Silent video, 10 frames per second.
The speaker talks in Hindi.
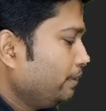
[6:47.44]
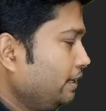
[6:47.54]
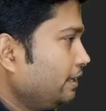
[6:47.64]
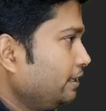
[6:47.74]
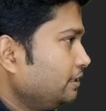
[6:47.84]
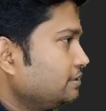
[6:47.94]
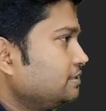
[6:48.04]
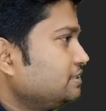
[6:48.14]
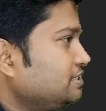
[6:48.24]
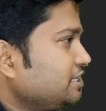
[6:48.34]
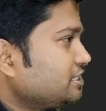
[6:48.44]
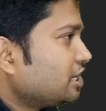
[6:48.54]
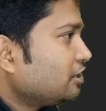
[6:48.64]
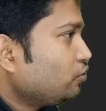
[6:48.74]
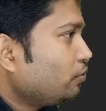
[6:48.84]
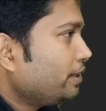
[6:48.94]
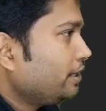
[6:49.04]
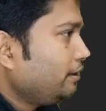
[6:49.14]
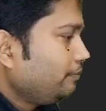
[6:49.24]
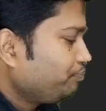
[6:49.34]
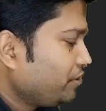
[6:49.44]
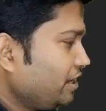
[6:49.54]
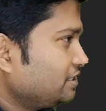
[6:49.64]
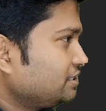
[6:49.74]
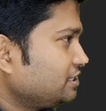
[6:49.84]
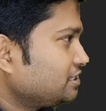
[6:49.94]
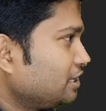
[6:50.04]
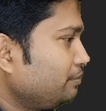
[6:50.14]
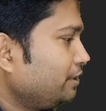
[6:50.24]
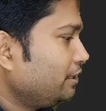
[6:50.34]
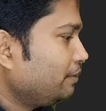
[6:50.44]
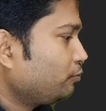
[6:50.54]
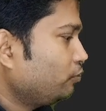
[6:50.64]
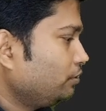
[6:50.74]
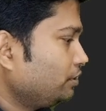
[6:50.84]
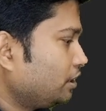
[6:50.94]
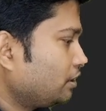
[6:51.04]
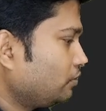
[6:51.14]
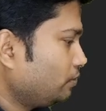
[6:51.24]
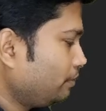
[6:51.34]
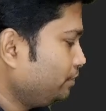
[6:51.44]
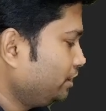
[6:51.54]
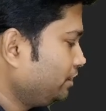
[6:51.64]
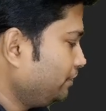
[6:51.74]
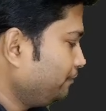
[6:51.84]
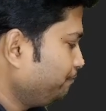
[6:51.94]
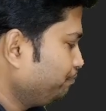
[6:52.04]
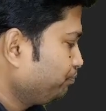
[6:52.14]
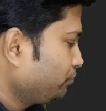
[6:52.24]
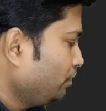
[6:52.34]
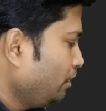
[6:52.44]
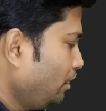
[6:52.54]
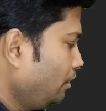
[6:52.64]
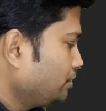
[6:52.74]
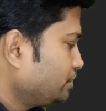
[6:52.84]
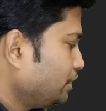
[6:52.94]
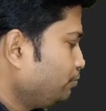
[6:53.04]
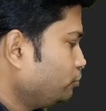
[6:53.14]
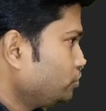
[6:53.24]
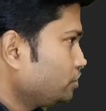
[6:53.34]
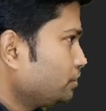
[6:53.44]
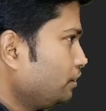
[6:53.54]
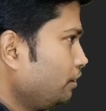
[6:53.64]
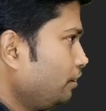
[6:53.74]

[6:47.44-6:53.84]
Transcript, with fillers: मैंने जेसन को मैंने एक जेसन मैंने आपको दिखा रहा हूँ अब देखिए सपोज